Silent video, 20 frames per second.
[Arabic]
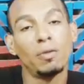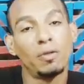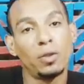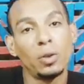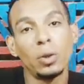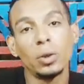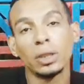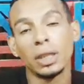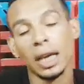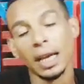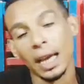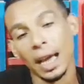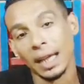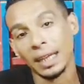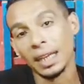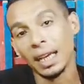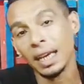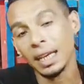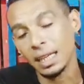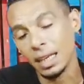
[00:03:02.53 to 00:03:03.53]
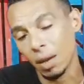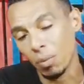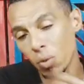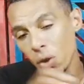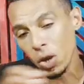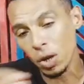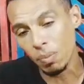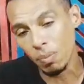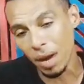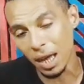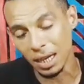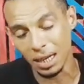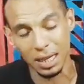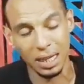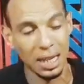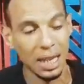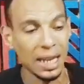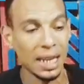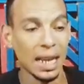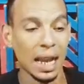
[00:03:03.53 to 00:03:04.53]
فوق ده يعني هي مجمل
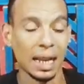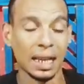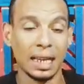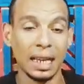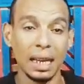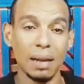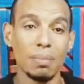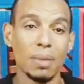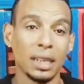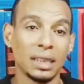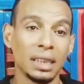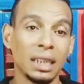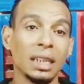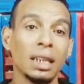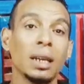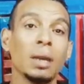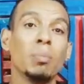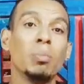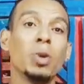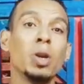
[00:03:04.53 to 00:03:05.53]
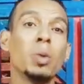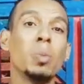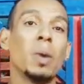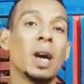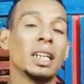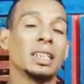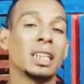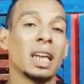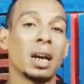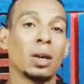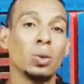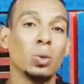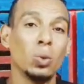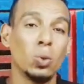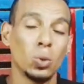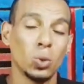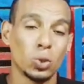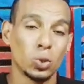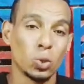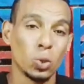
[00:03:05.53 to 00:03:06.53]
اللي هي الكلمه دي بيبقى
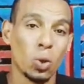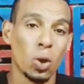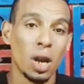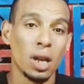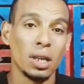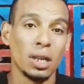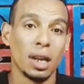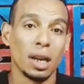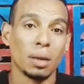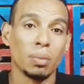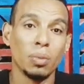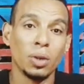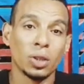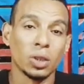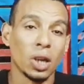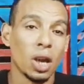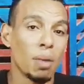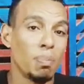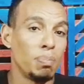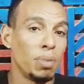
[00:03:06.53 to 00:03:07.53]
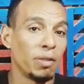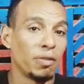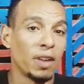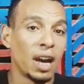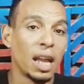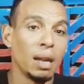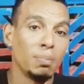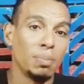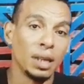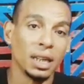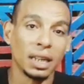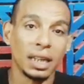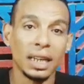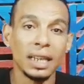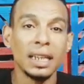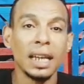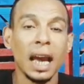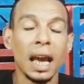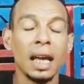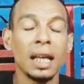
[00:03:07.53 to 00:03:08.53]
زغلول صغير متربي في قلب
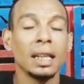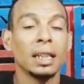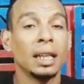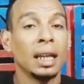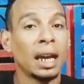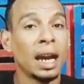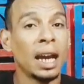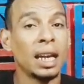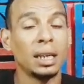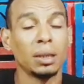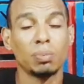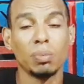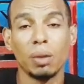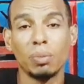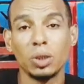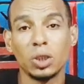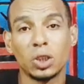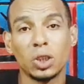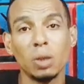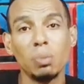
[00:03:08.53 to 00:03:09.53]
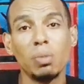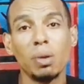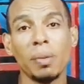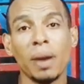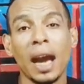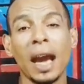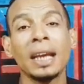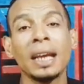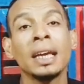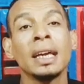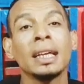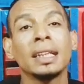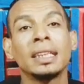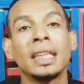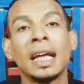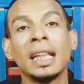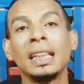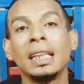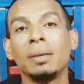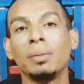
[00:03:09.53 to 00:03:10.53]
الغيه لغايه ما بيصم معاك
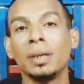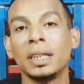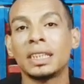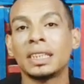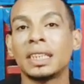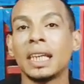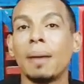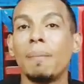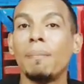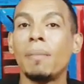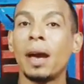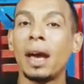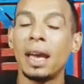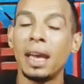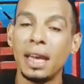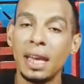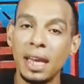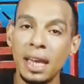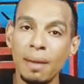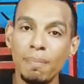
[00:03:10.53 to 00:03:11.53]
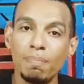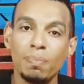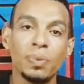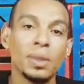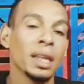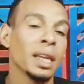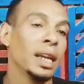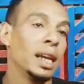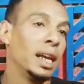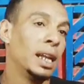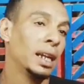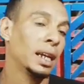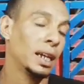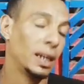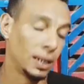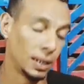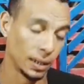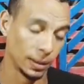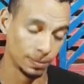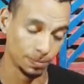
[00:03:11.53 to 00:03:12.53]
ده اللي بيتسمى ابن
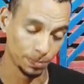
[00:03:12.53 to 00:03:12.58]
الغيه.